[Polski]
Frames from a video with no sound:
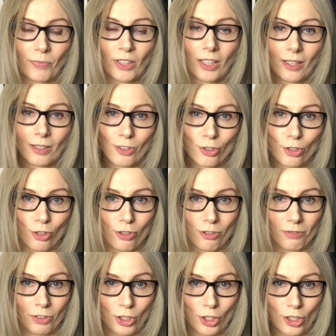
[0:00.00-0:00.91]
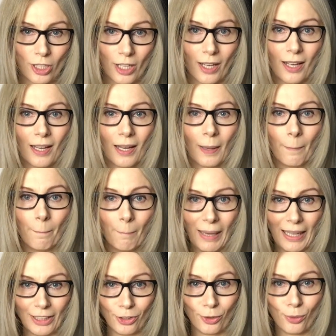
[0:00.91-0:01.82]
kiedy rzeczywiście
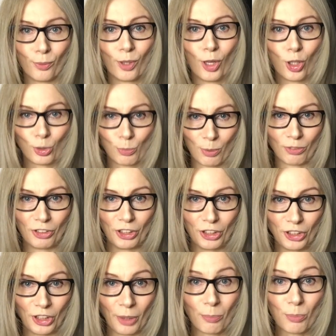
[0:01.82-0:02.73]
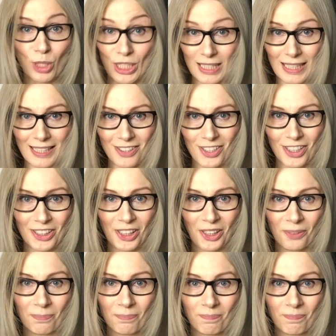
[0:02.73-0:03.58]
mają odpowiednie przeznaczenie.